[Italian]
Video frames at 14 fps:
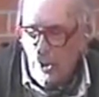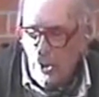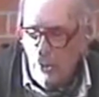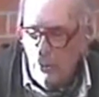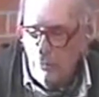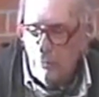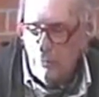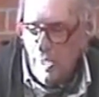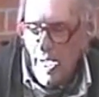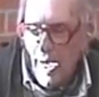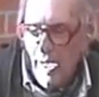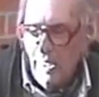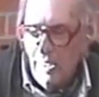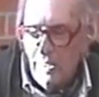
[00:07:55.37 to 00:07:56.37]
con
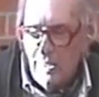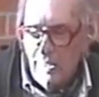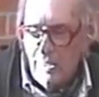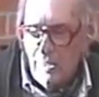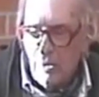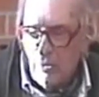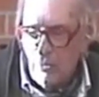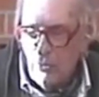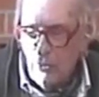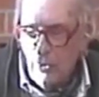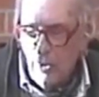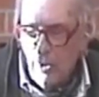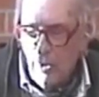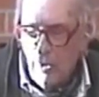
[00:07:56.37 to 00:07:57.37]
una con
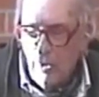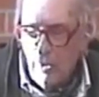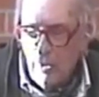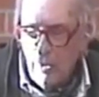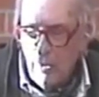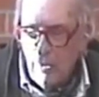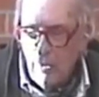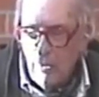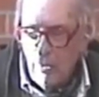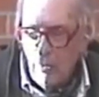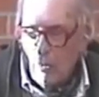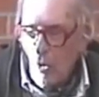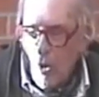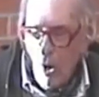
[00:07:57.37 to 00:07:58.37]
una,
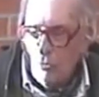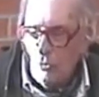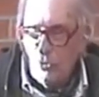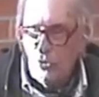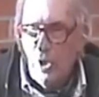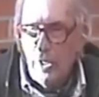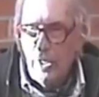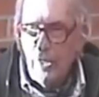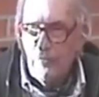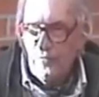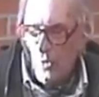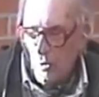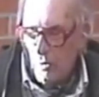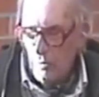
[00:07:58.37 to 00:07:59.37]
eh, o uno
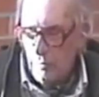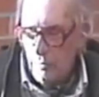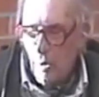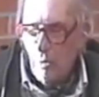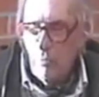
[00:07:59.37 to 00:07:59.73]
sceriffo o un